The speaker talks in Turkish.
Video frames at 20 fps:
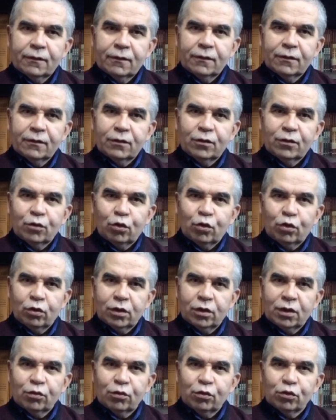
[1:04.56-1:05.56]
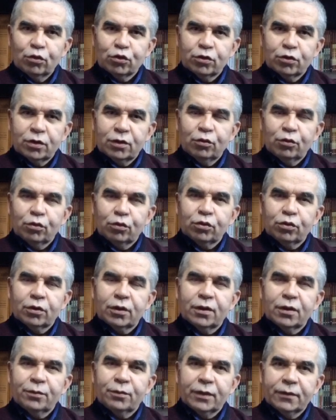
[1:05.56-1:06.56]
e, korona konusunda
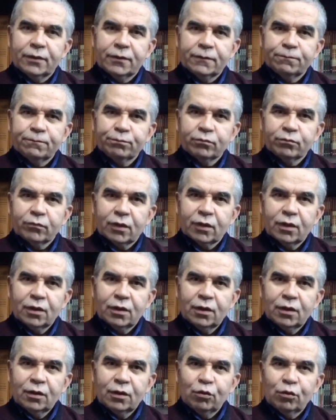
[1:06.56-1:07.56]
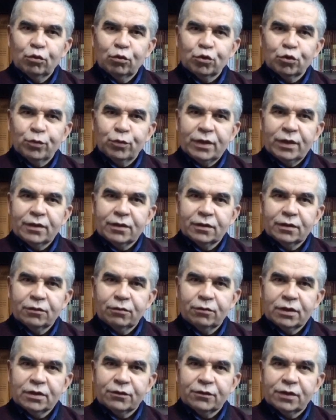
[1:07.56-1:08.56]
doktora yapan, uzman
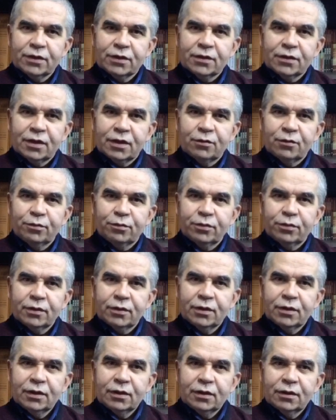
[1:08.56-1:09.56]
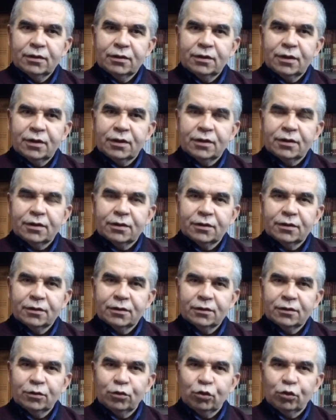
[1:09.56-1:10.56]
vasfına sahip tek
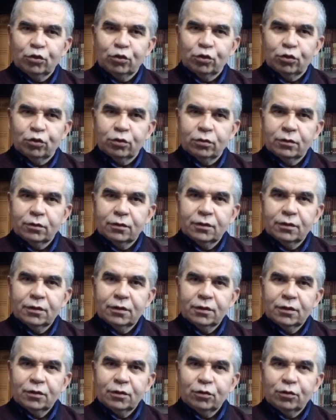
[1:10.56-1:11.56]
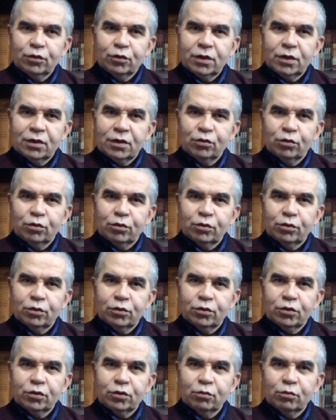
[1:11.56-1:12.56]
doktorun, doçent
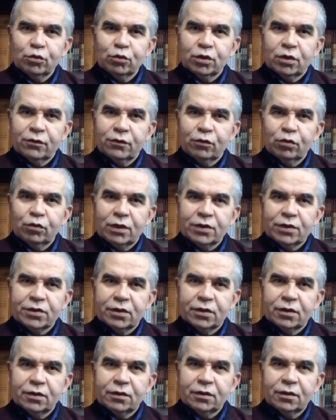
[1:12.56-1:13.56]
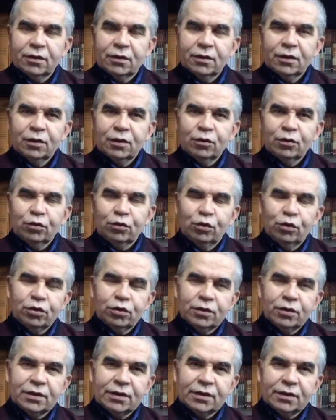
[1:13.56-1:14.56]
doktor Mustafa Ulaşlı'nın
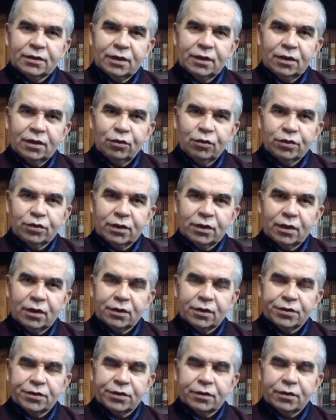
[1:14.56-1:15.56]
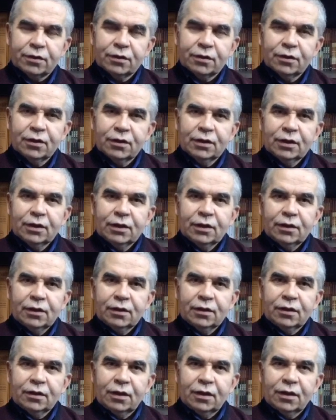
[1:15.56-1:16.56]
400 sene önce yaklaşık
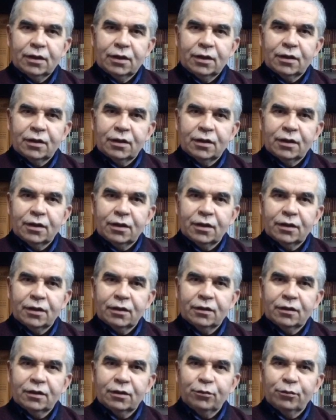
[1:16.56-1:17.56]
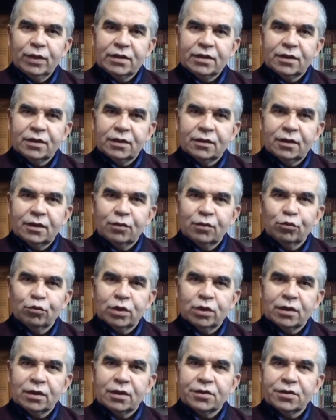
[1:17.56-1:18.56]
KHK ile meslekten
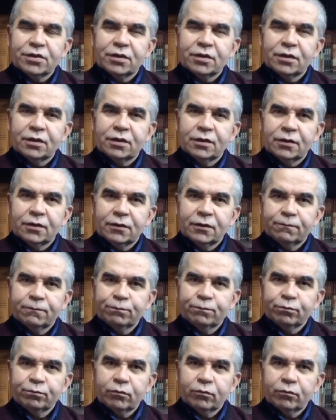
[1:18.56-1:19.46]
uzaklaştırıldığı